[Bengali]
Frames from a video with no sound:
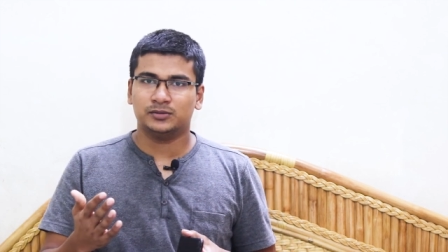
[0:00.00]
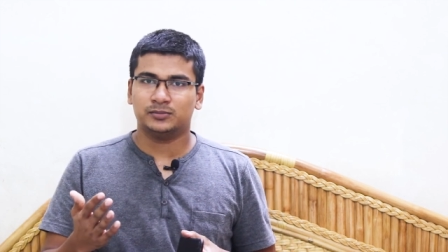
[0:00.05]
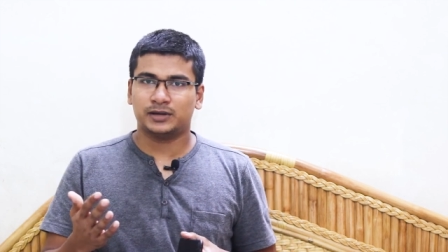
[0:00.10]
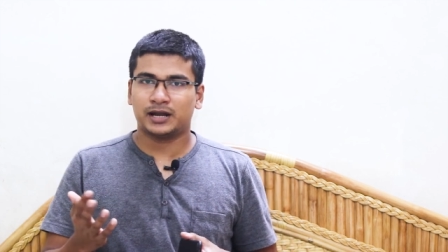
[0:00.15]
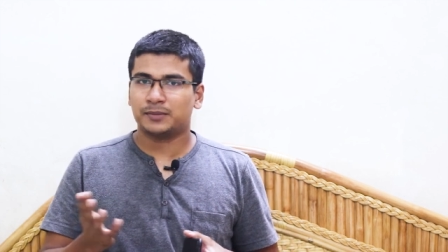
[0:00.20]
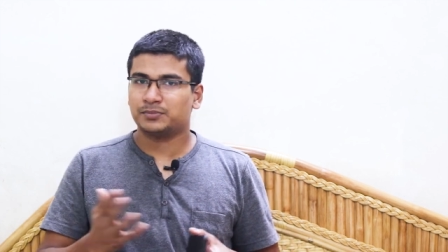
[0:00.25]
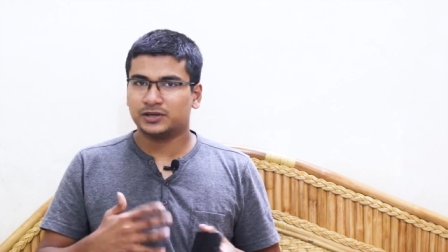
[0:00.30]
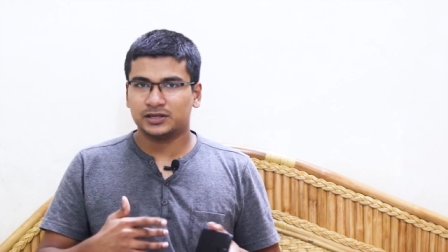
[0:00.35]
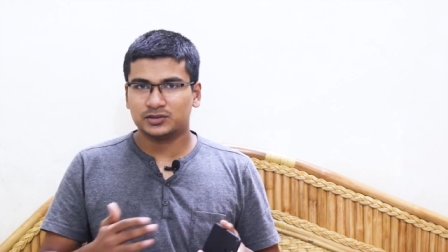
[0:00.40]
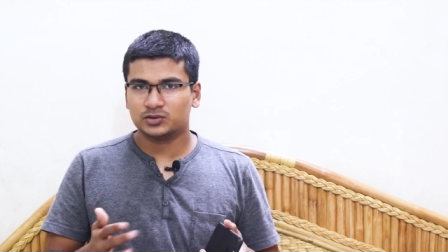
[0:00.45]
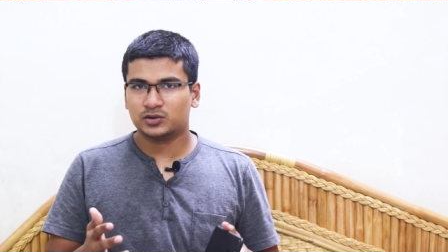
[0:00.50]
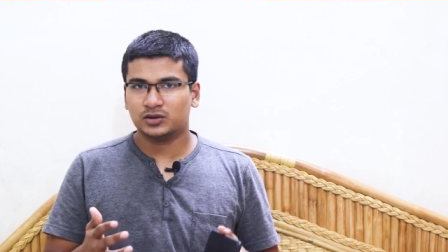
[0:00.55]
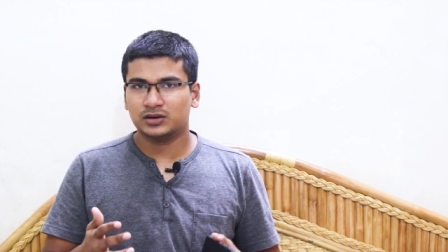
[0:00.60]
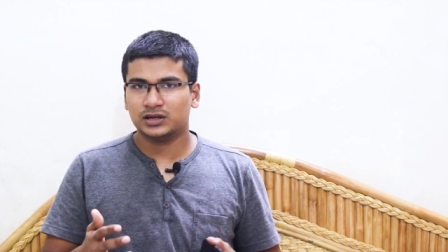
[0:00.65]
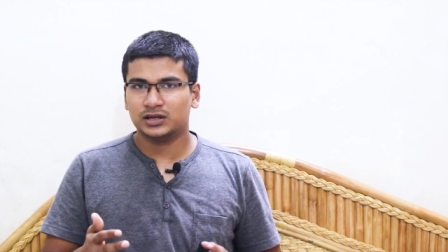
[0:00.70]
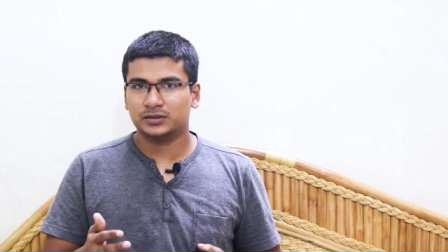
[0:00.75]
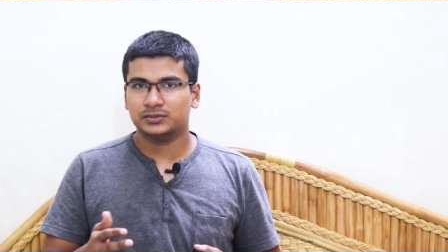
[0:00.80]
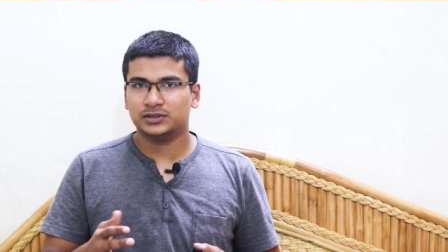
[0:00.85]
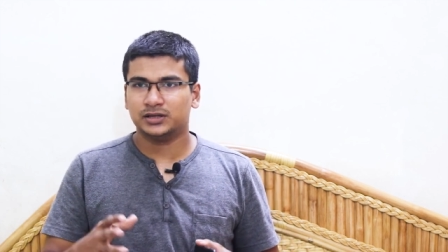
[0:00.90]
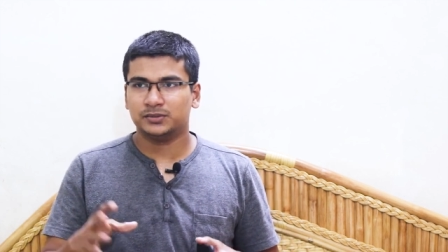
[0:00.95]
মানে আপনি কিছু
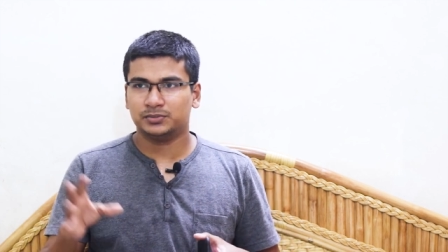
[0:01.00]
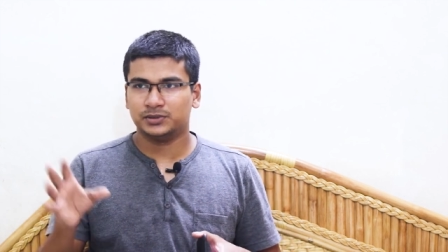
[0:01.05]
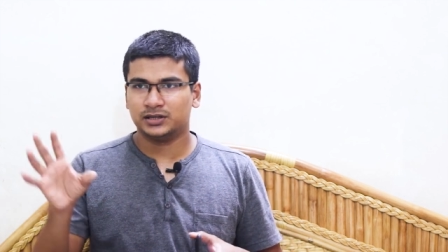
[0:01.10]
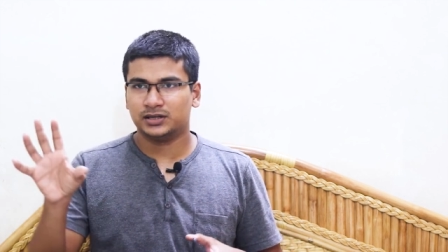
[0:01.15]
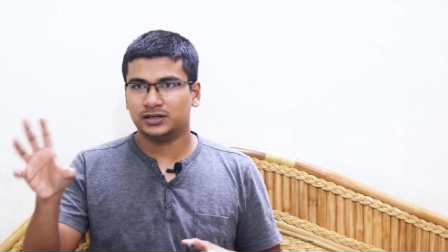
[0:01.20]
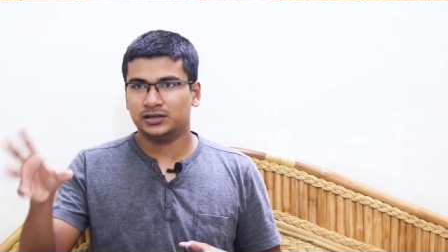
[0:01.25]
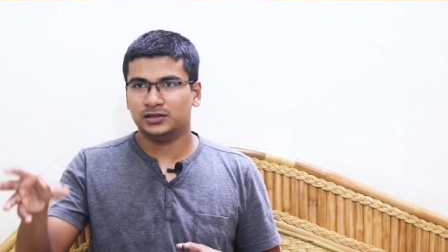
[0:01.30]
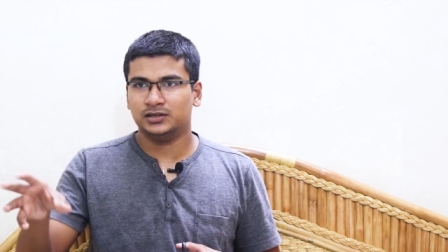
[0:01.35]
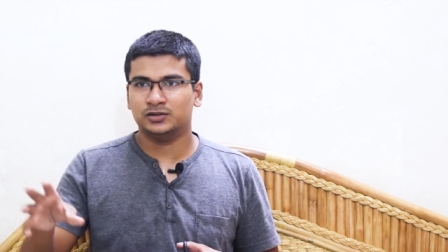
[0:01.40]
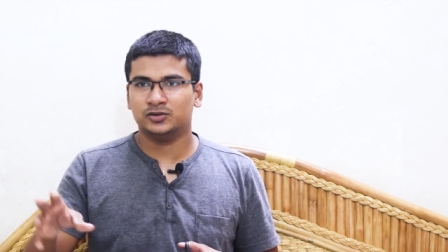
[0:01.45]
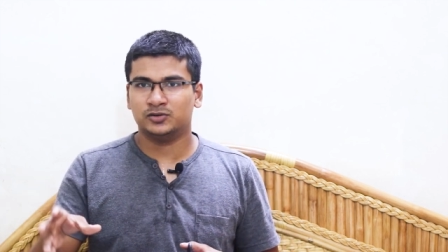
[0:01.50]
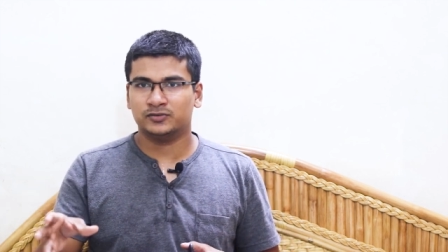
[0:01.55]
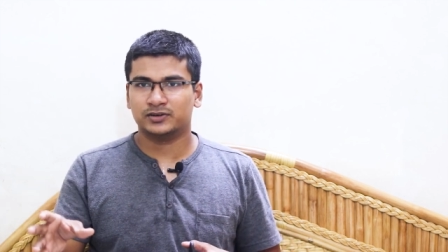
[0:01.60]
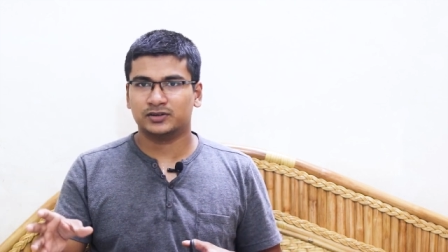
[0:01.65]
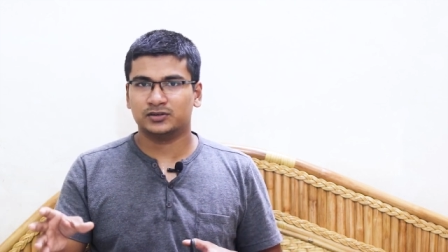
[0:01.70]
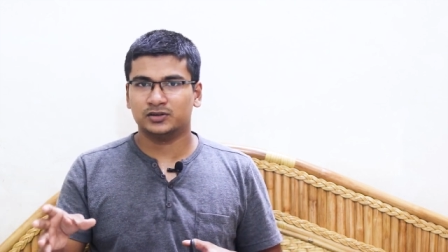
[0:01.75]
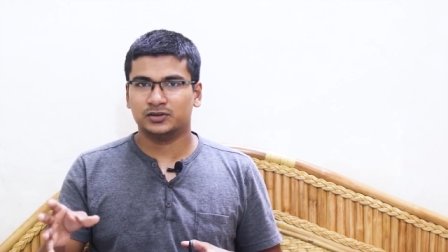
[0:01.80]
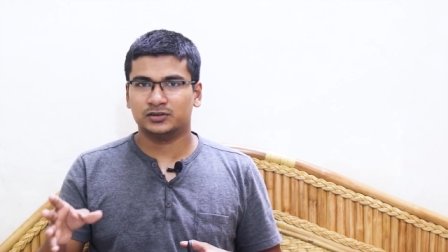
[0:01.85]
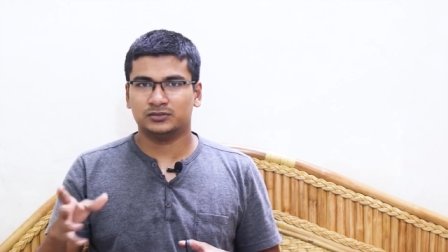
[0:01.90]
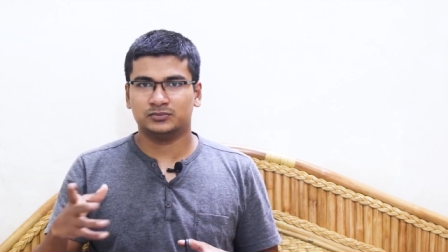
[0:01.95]
করা লাগবে না আপনি খালি
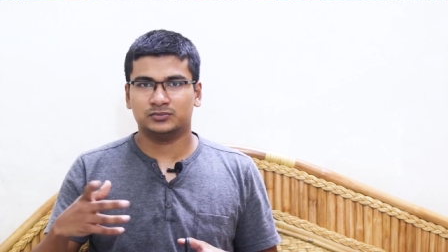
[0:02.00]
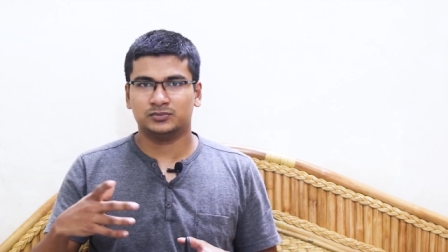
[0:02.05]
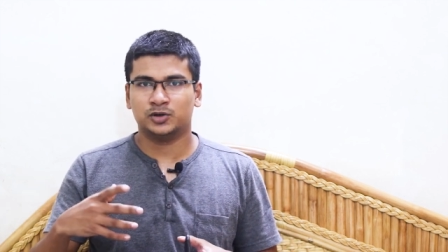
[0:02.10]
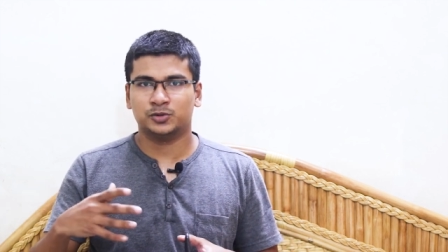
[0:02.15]
ওভারক্লক